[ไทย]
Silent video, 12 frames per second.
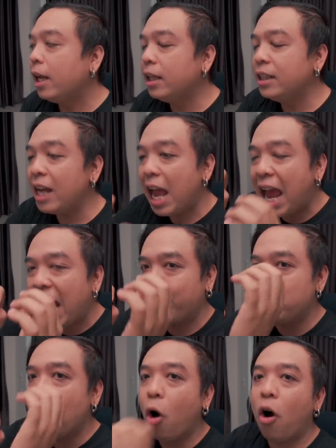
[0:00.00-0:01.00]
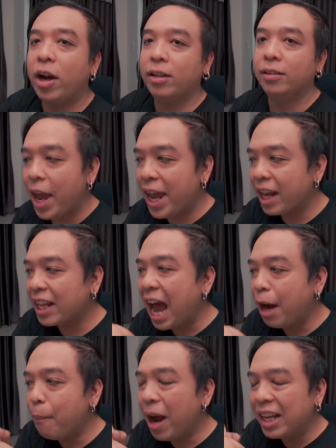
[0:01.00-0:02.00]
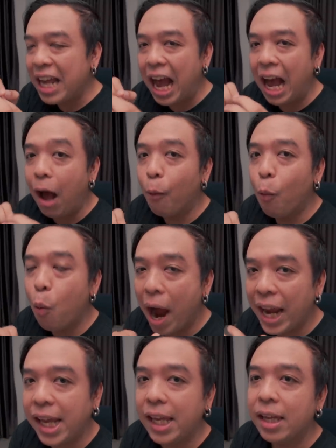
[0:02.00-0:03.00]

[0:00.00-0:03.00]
หรือแอบหยอด เหตุการณ์บางอย่างเอาไว้